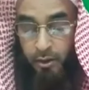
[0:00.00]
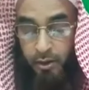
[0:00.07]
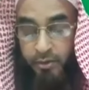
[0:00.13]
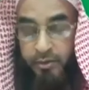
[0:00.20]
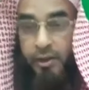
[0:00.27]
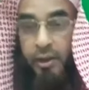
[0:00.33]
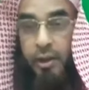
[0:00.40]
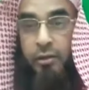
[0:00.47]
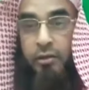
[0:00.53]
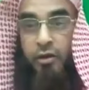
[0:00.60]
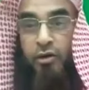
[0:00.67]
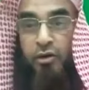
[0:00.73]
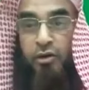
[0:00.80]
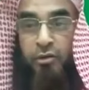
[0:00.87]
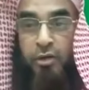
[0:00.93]
এটা
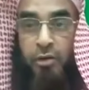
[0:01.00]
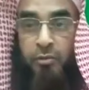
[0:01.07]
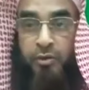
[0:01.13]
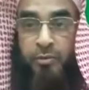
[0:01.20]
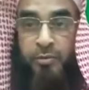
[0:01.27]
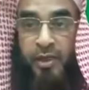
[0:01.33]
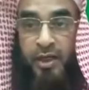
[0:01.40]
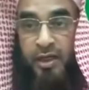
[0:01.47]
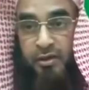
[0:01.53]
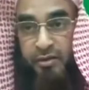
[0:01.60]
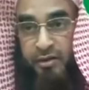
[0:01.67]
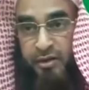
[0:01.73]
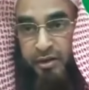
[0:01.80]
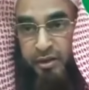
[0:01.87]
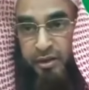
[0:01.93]
কখনো কবর পাকা
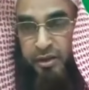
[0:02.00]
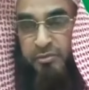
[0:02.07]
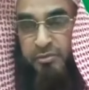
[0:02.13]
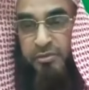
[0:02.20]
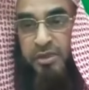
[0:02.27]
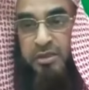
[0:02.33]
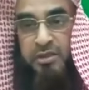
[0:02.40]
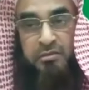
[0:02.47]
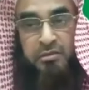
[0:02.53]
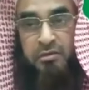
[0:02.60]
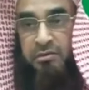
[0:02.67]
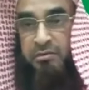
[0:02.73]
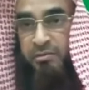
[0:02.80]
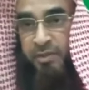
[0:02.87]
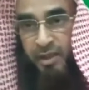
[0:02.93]
করা হয়নি নবী সালাম
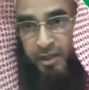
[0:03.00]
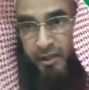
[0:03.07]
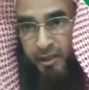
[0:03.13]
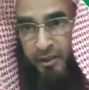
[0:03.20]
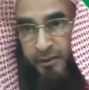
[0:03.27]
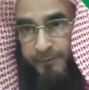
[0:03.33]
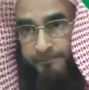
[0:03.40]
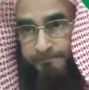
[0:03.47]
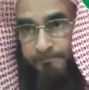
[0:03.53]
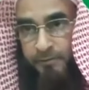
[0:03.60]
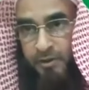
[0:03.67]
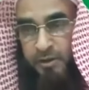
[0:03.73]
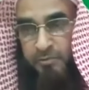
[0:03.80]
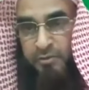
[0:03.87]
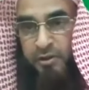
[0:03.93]
কবর পাকা না
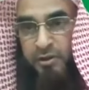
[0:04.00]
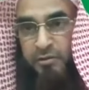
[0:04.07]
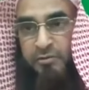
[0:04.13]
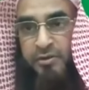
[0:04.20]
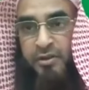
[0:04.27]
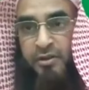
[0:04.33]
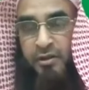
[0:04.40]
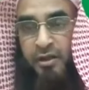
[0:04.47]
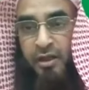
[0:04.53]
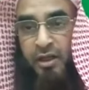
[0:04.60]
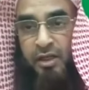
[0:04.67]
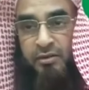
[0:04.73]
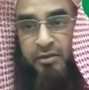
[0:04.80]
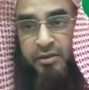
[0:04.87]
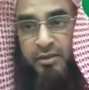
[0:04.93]
এবং নবী
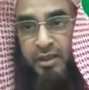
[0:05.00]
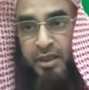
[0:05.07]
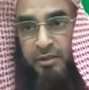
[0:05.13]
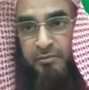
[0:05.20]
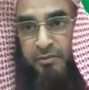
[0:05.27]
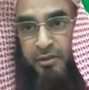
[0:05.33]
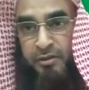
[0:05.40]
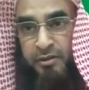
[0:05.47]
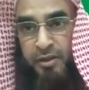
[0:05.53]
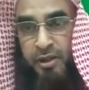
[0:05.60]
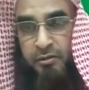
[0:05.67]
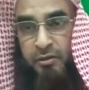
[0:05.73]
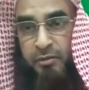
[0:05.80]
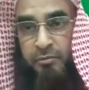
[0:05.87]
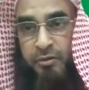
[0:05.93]
সাল্লাহ সাল্লামের
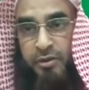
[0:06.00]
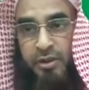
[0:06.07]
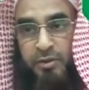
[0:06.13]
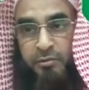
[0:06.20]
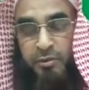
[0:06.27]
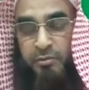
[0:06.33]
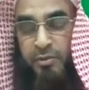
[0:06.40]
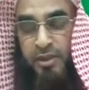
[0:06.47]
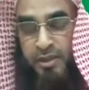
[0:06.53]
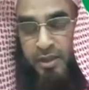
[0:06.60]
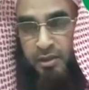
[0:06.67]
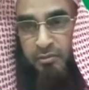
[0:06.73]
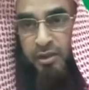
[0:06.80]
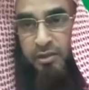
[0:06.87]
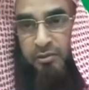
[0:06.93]
কবর যেমন
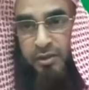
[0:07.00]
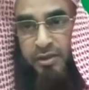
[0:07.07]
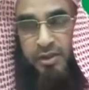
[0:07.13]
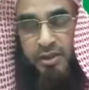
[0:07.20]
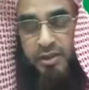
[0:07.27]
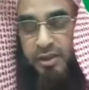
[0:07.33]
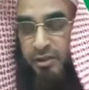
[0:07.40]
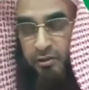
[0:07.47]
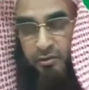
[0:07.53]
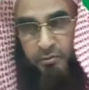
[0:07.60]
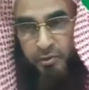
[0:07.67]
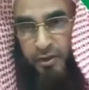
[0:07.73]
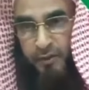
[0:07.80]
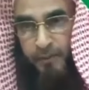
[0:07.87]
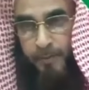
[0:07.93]
মাজারগুলি রয়েছে সেরকম
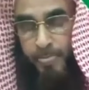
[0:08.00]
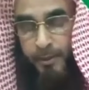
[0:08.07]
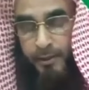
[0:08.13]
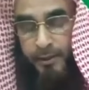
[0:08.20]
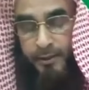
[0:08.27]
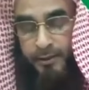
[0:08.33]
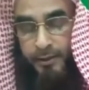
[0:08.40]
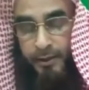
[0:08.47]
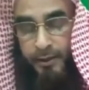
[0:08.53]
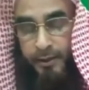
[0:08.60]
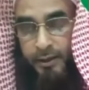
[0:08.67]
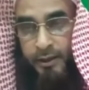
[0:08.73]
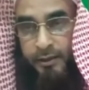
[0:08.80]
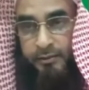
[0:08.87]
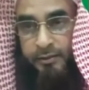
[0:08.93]
না আর
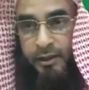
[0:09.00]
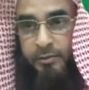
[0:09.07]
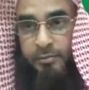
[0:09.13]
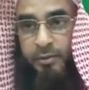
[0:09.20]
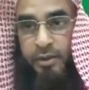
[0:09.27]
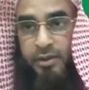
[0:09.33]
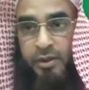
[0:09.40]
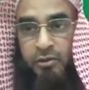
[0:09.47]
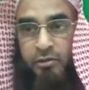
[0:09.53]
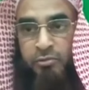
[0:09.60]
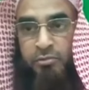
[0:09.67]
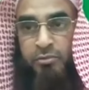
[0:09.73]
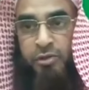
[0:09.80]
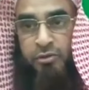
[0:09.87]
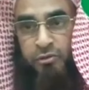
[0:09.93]
আর তারপরে যে
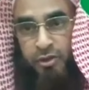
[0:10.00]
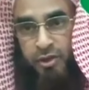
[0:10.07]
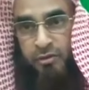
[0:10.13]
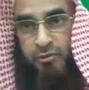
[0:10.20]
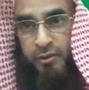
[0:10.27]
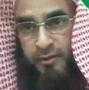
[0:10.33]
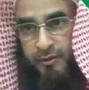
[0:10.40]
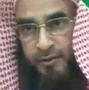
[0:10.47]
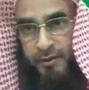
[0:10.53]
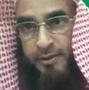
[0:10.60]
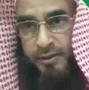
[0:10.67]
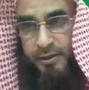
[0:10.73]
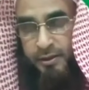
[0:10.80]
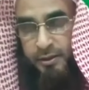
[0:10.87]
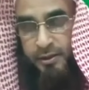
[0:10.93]
গম্বুজ তৈরি করা
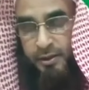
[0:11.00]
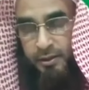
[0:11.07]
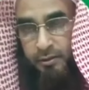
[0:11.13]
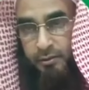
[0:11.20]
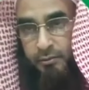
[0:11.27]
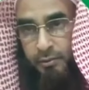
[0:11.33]
হয়েছে সেই